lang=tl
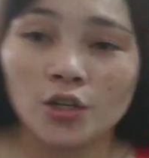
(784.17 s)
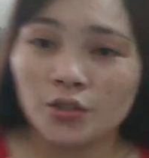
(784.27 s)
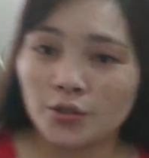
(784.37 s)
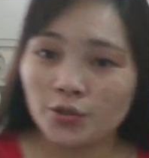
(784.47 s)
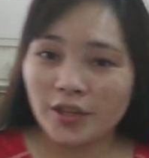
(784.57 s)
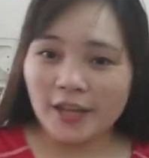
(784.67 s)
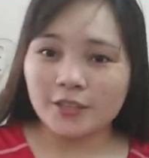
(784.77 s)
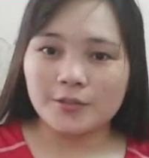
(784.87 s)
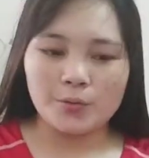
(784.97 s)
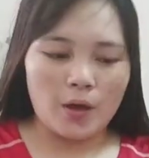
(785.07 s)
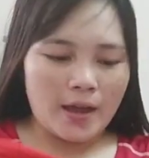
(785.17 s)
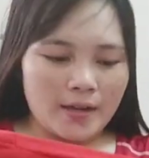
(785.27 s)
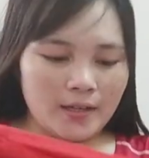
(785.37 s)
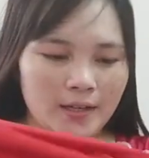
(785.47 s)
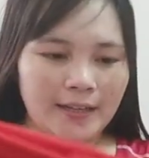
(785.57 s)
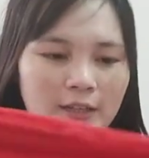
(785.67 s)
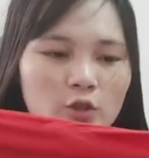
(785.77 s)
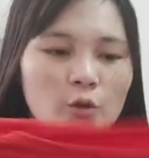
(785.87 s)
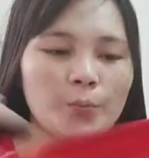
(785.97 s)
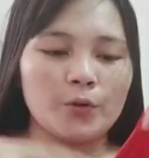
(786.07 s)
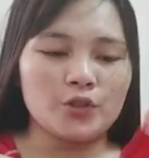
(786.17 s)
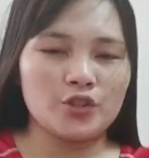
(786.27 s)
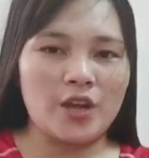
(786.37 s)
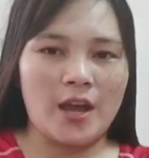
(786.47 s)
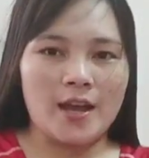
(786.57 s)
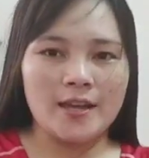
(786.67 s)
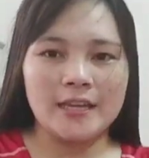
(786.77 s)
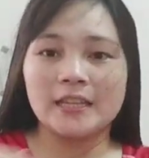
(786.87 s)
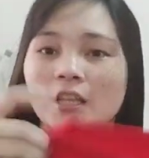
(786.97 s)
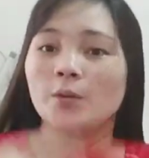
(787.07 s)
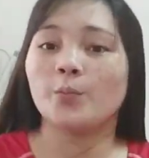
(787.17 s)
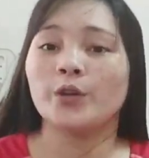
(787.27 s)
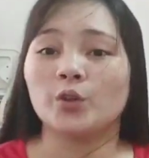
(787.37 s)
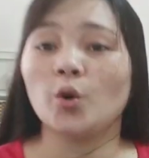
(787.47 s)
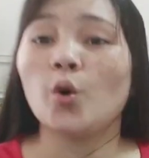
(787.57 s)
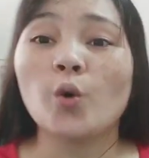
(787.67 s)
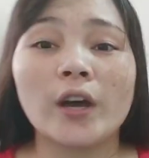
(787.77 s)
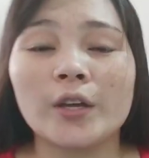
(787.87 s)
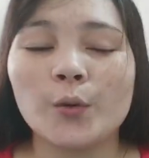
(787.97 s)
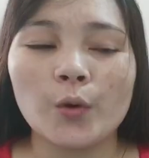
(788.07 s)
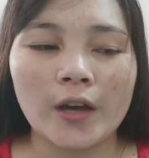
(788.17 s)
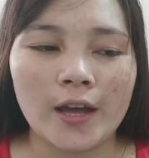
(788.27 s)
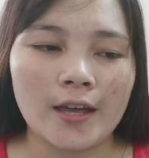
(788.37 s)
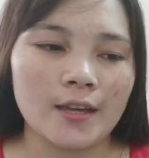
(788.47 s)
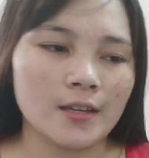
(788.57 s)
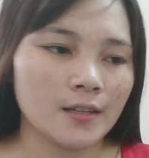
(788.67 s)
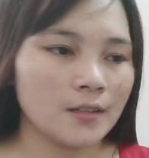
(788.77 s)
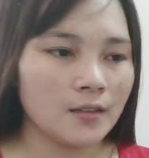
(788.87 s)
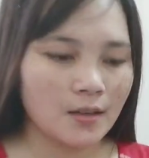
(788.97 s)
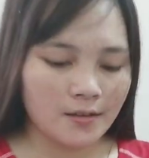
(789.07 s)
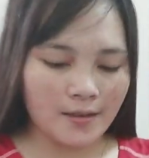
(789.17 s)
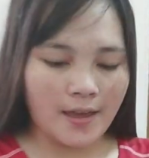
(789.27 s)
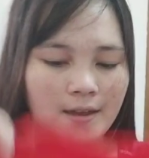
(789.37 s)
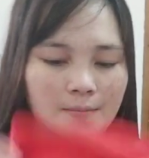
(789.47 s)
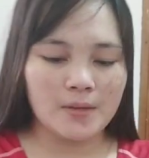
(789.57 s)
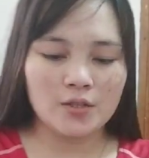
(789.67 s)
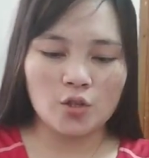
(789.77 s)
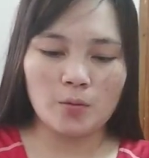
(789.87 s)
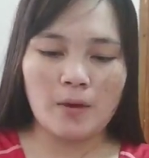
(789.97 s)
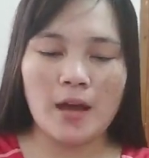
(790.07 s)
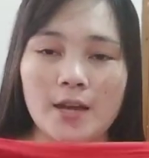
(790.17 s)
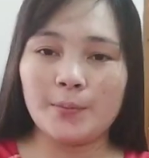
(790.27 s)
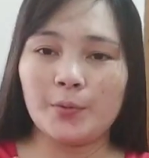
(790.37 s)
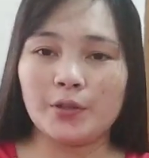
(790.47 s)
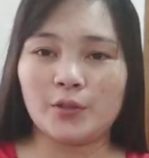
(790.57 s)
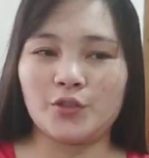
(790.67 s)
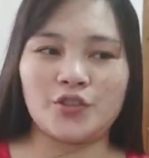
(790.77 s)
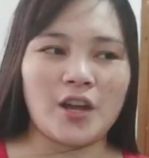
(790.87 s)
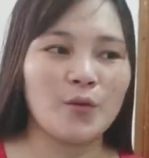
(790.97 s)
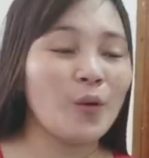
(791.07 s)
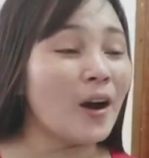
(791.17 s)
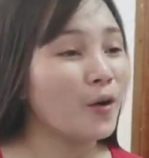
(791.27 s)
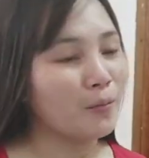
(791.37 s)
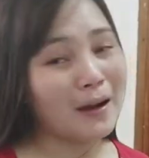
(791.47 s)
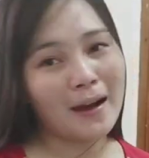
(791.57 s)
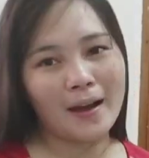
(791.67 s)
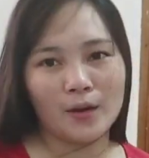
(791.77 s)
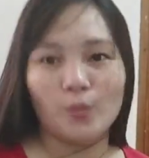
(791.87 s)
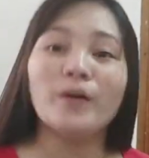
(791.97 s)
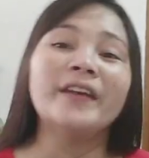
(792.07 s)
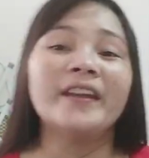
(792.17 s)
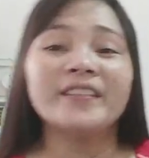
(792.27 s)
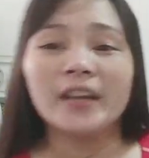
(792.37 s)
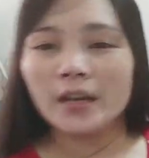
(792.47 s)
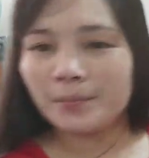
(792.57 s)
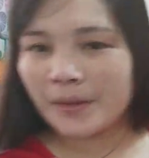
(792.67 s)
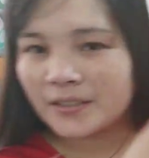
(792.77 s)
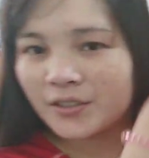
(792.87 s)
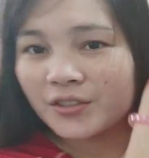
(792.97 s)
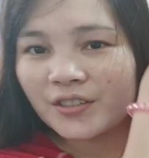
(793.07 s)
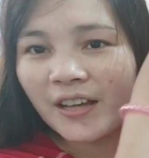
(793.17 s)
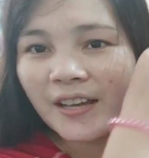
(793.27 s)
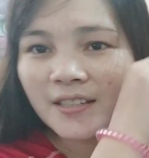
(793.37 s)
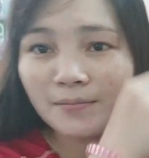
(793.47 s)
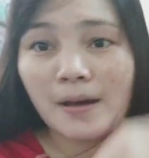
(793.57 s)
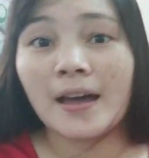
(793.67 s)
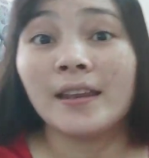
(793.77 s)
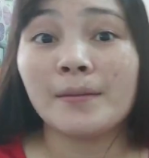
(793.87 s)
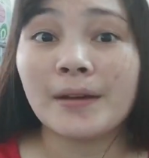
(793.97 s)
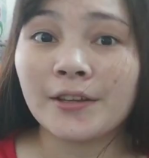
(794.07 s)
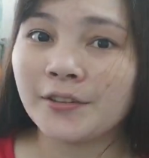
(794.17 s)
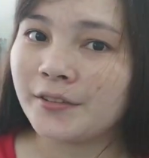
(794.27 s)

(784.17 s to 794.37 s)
So, next one, ito po siya. Hindi po ito ukay-ukay. And medyo mahal po ito siya. Wow, mahal. 100 pesos, guys. Mahal na ba yun?